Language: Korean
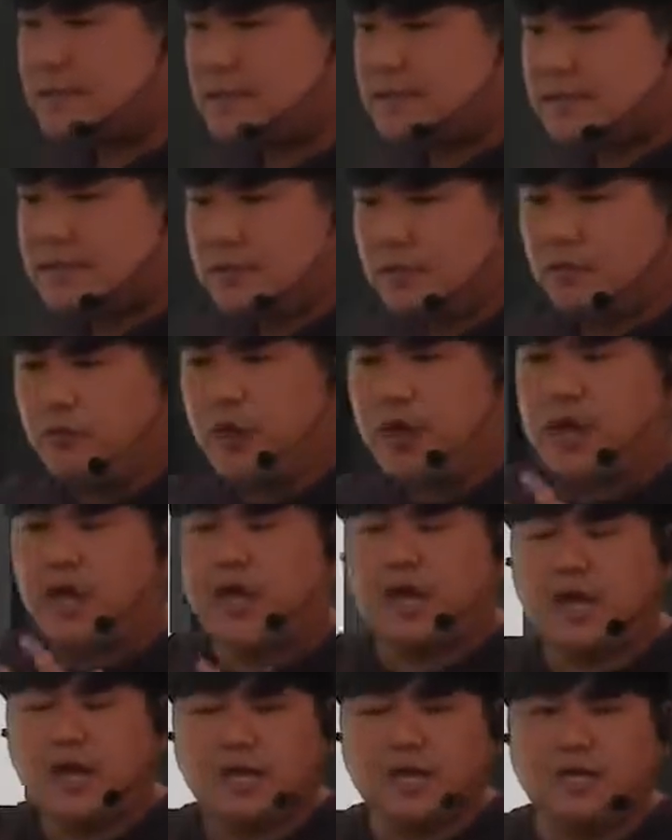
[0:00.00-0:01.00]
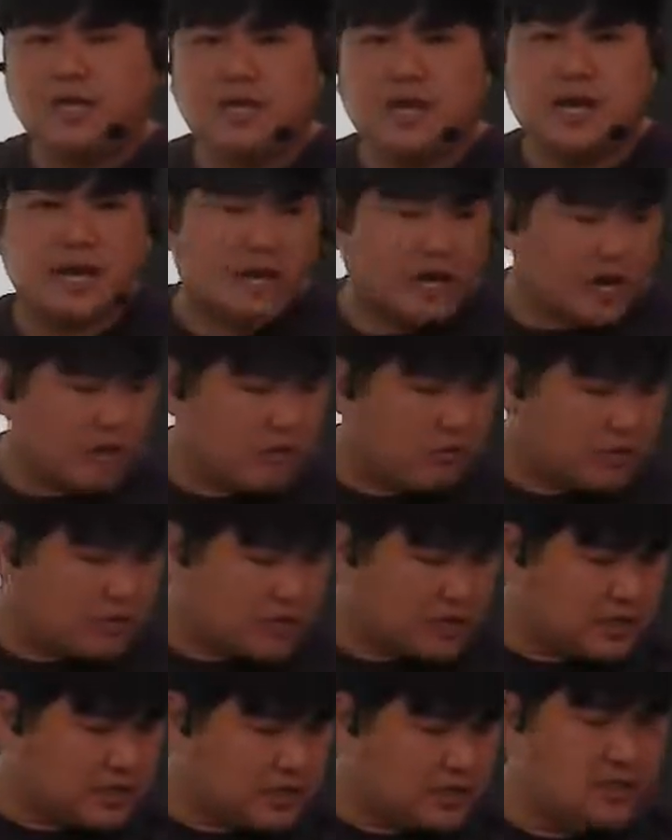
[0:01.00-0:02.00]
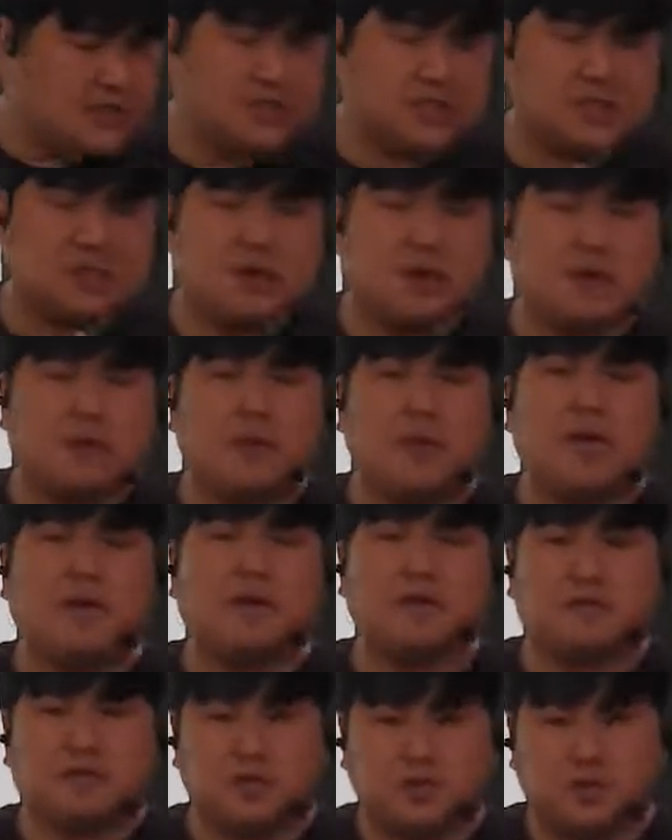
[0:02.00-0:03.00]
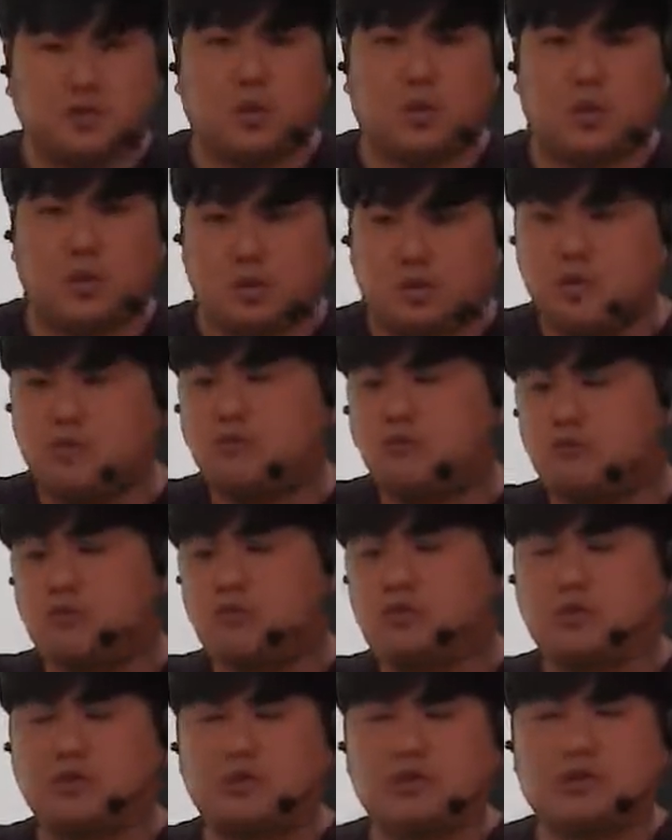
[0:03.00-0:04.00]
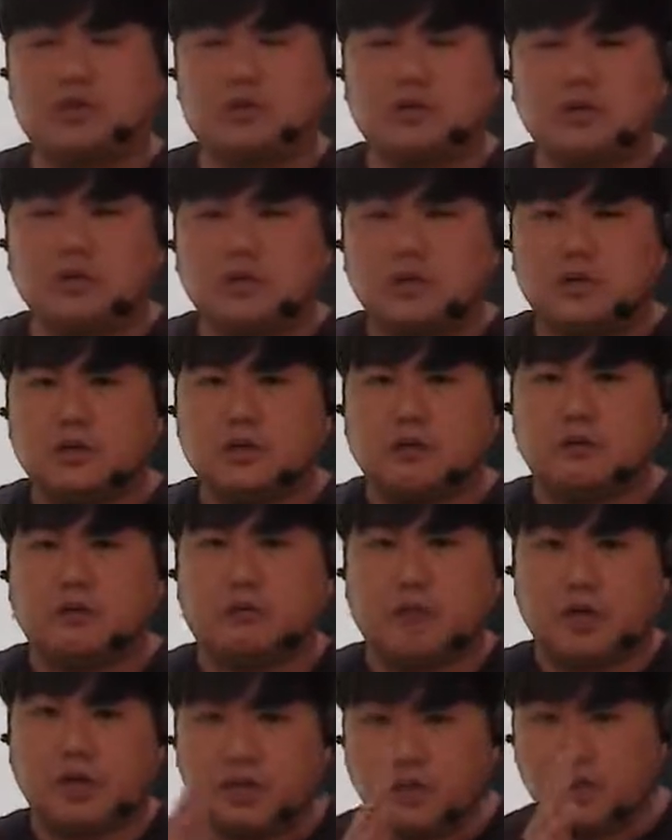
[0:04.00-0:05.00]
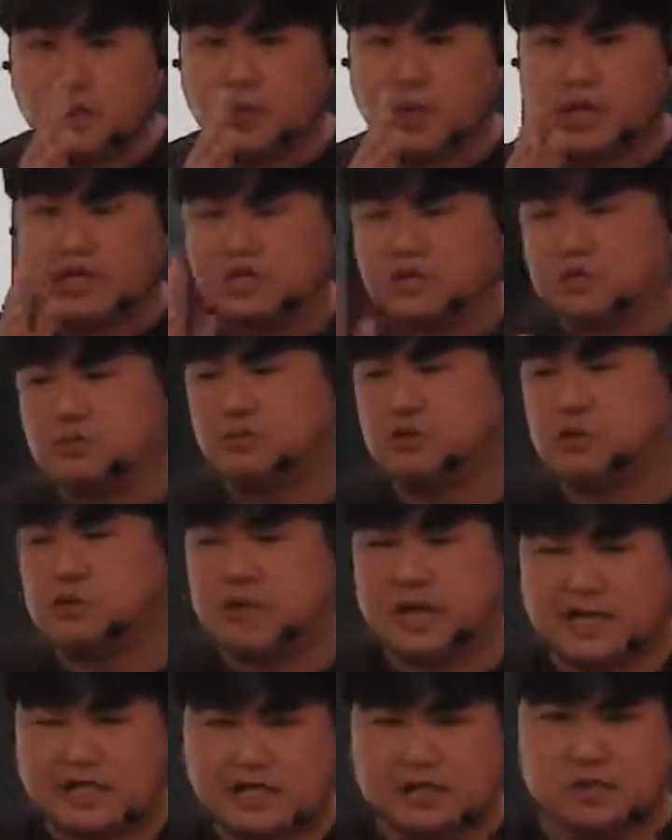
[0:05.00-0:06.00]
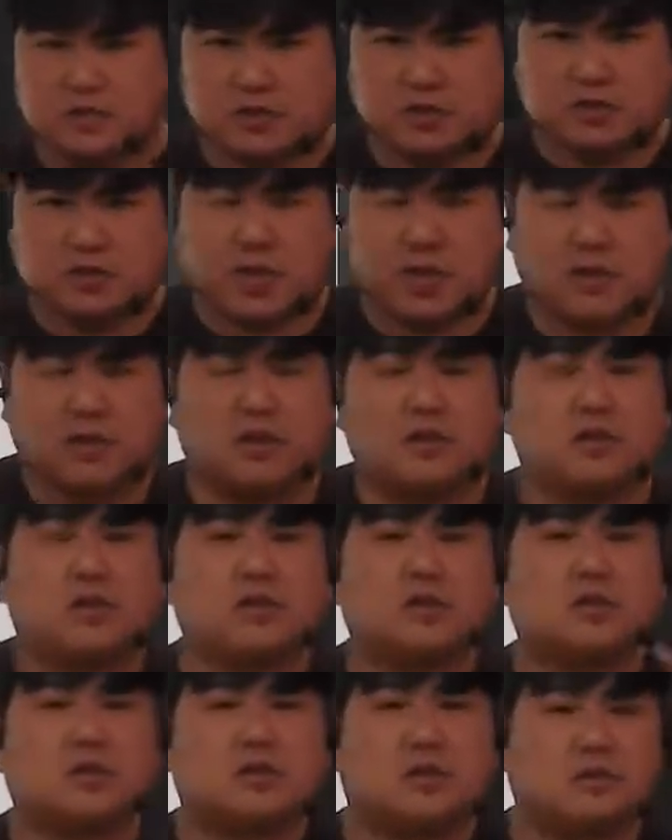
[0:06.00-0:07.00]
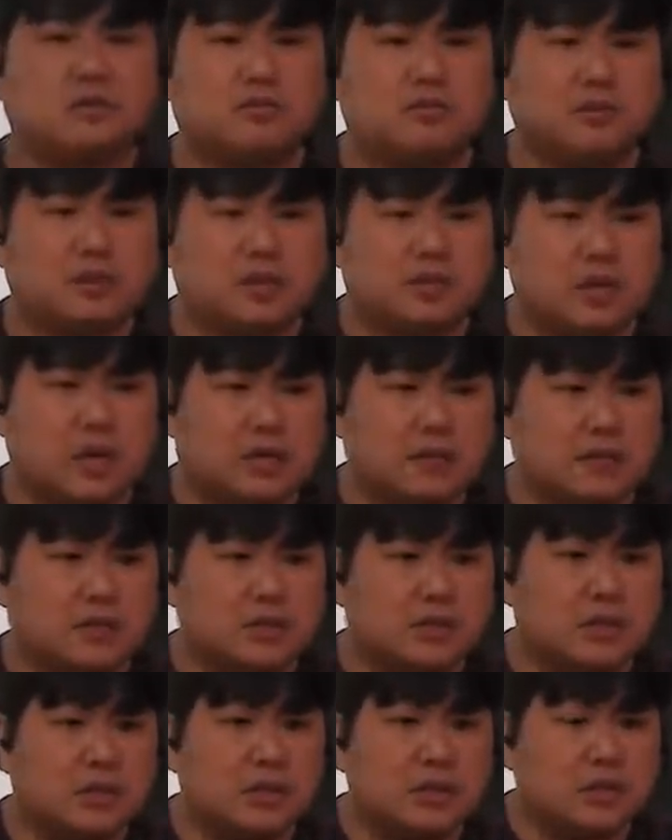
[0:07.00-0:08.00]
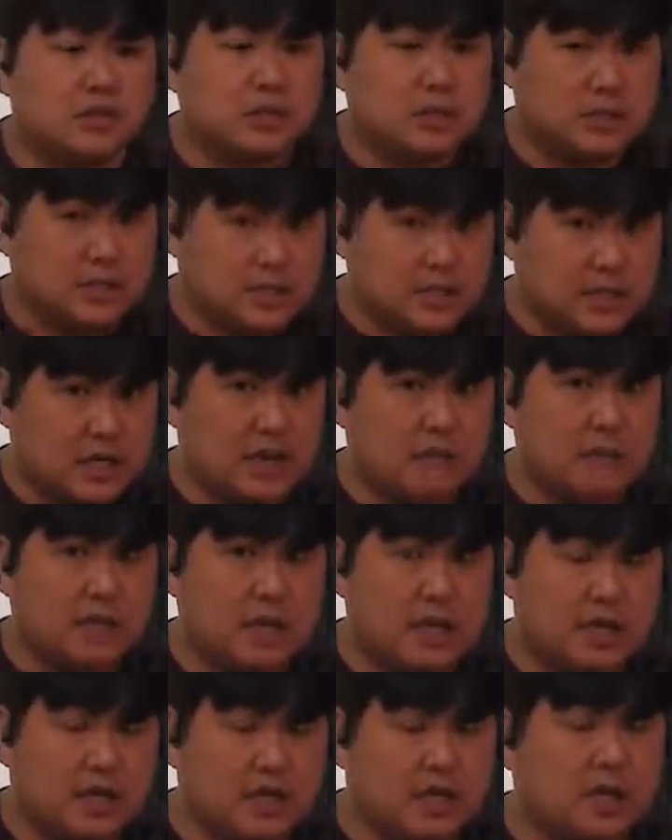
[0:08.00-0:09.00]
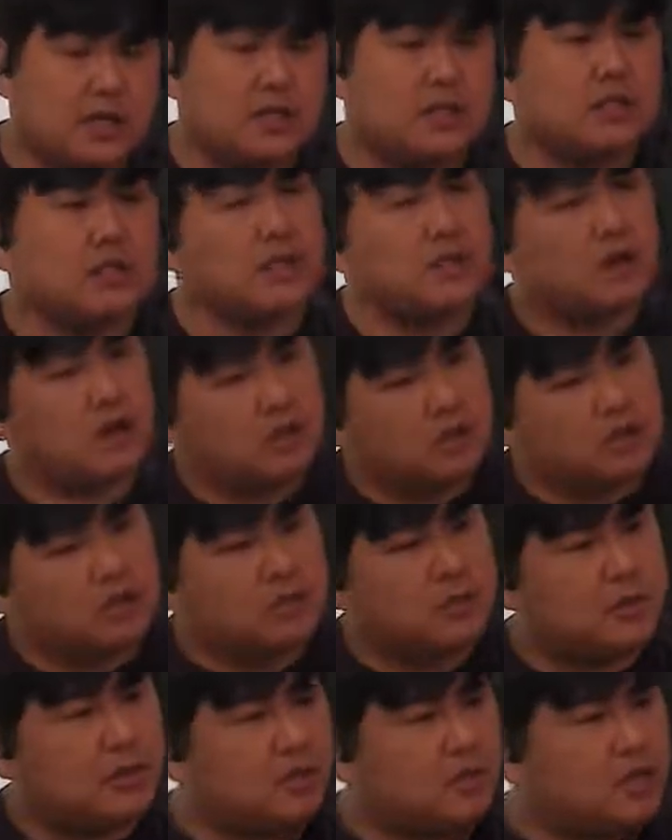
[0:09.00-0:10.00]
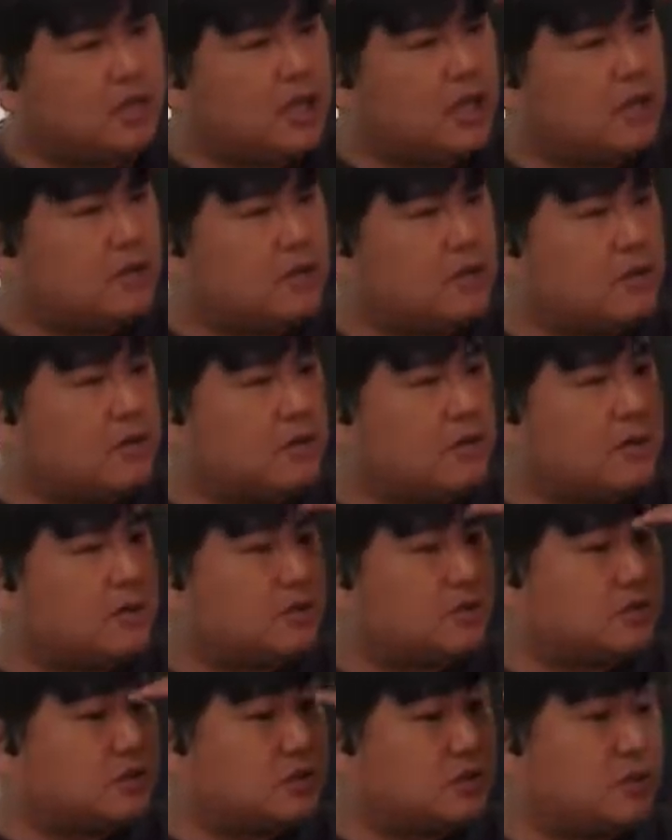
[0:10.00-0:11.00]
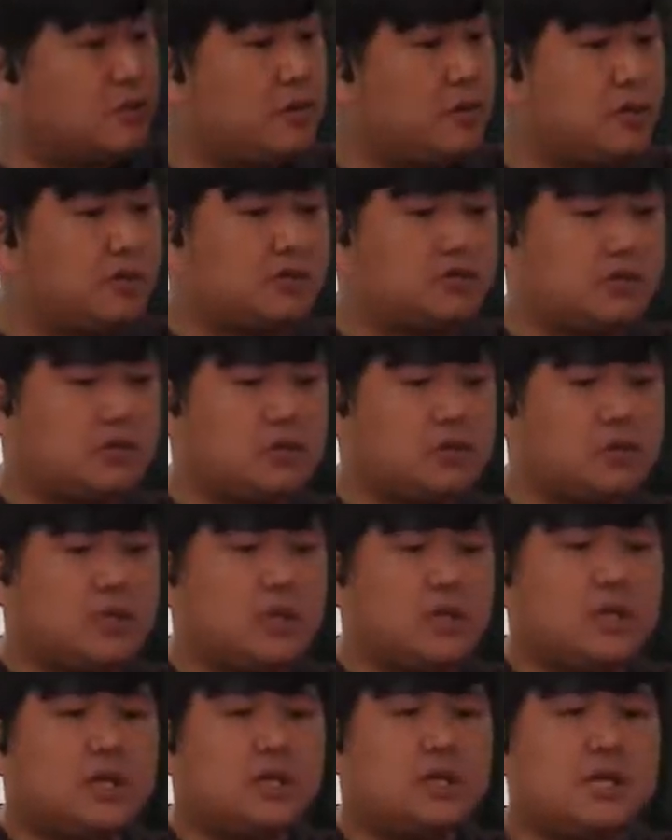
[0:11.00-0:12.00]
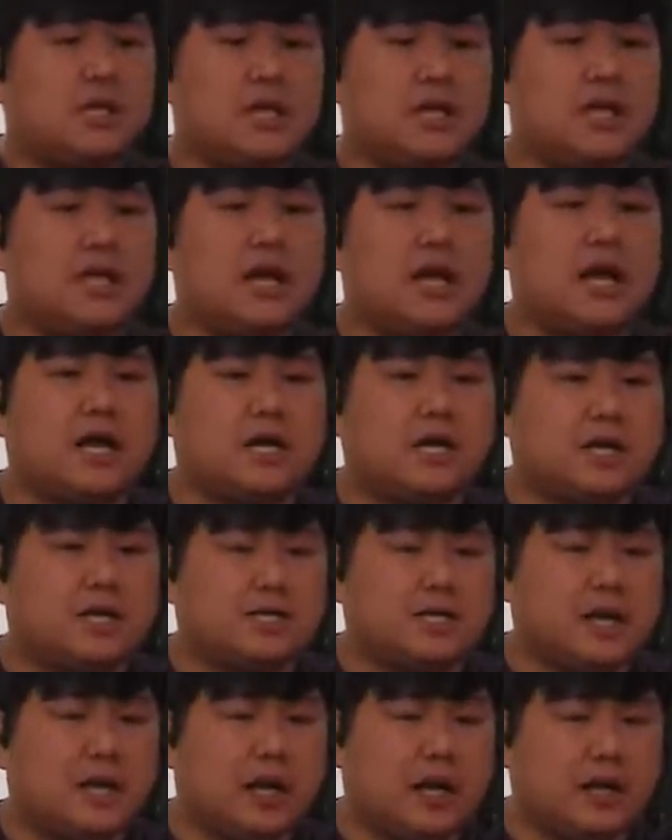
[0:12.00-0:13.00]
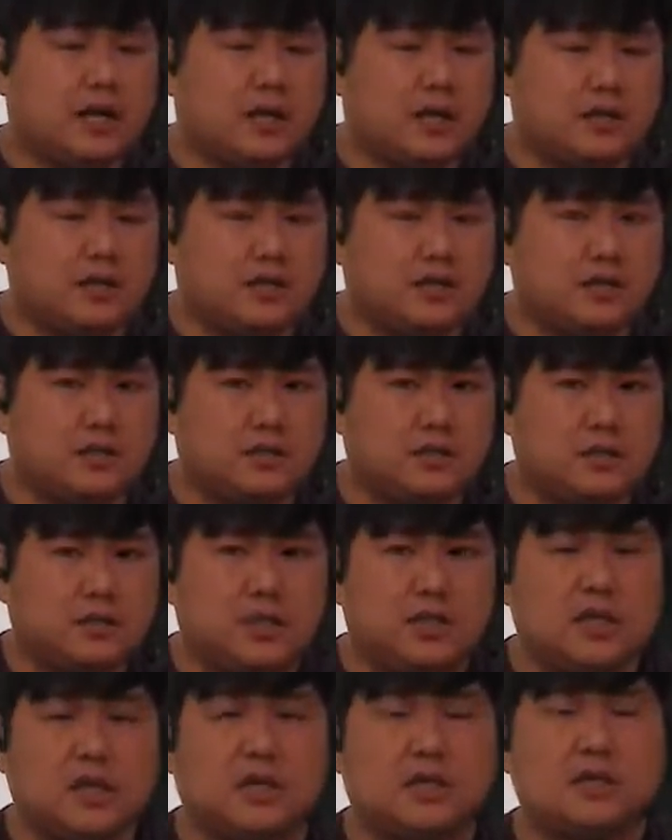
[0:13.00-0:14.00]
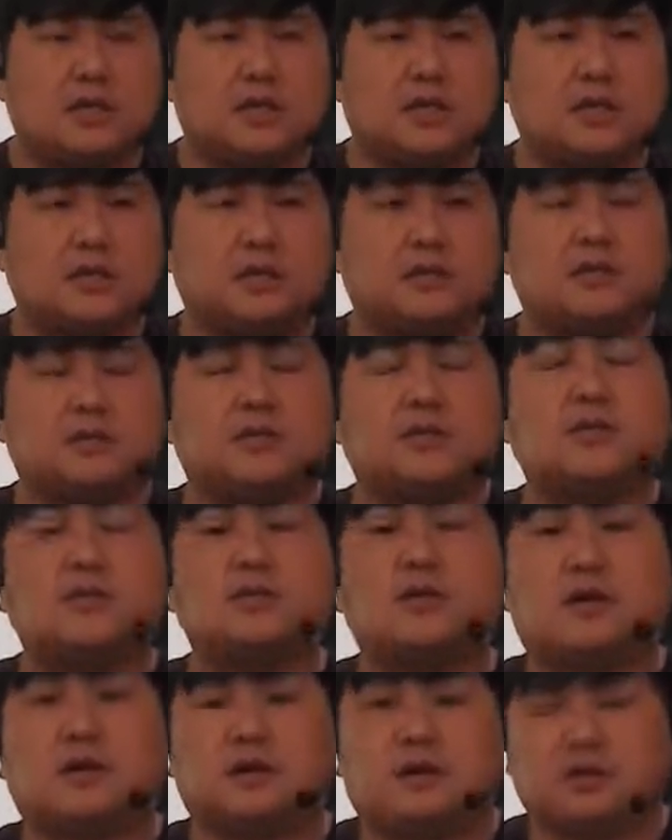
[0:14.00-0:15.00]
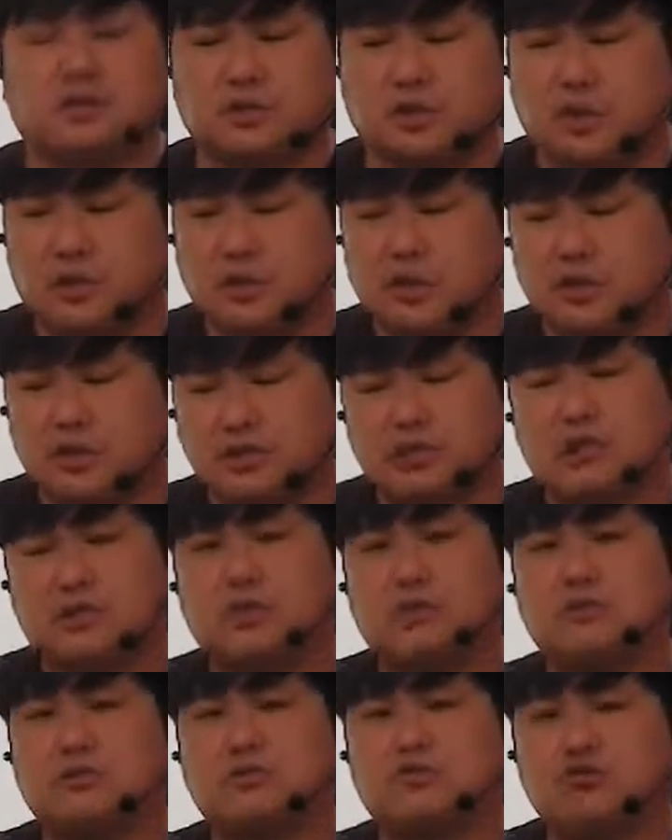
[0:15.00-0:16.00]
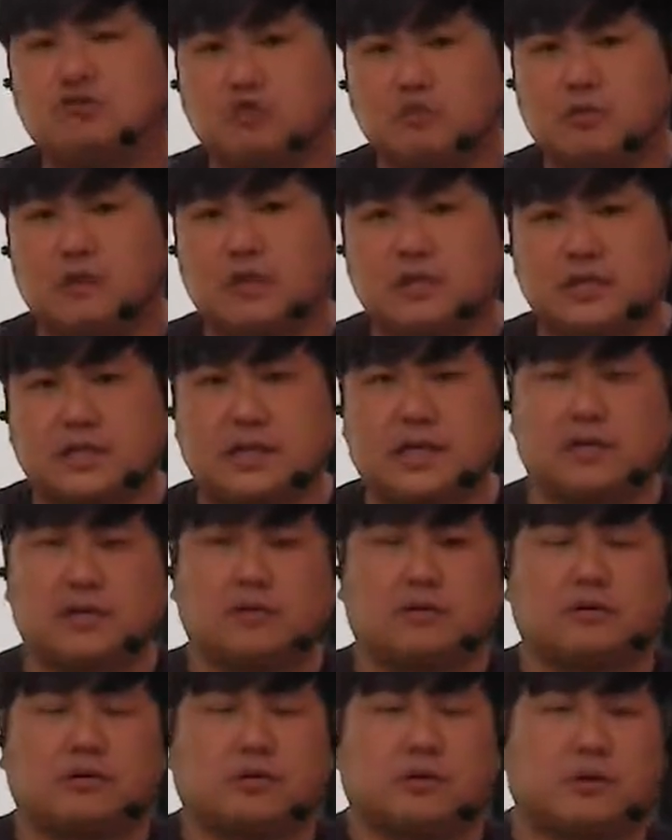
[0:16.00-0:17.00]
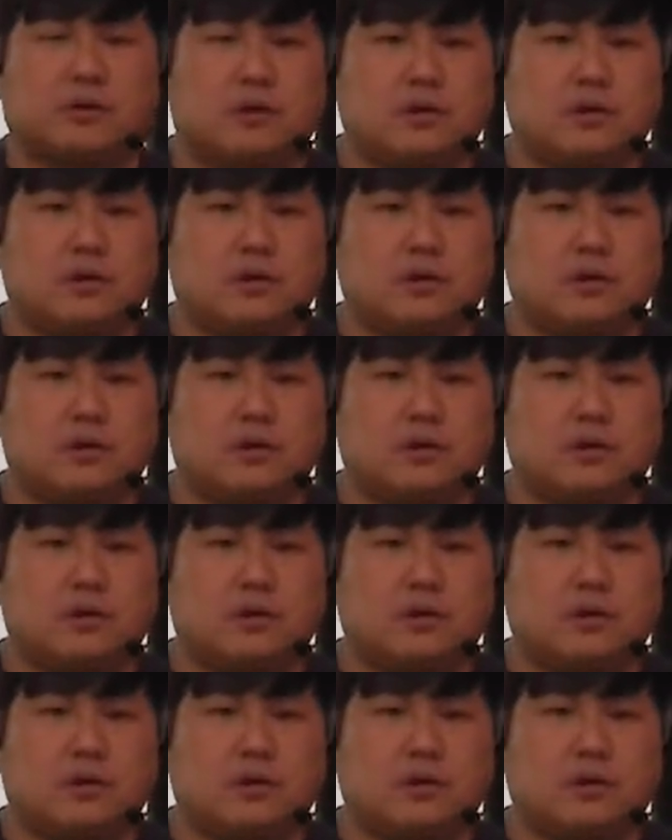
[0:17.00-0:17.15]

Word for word: 왜 했냐라고 하는 실험의 의도를 물어본 거죠 왼쪽에 지문을 다시 보시면 처음부터 이 사람은 이 사람이 얘기한 이 얼티메텀 게임이라고 하는 것을 설명한 이유는 인간이 생각하는 인간이 내리는 의사결정의 과정을 궁금하게 생각했던 거예요.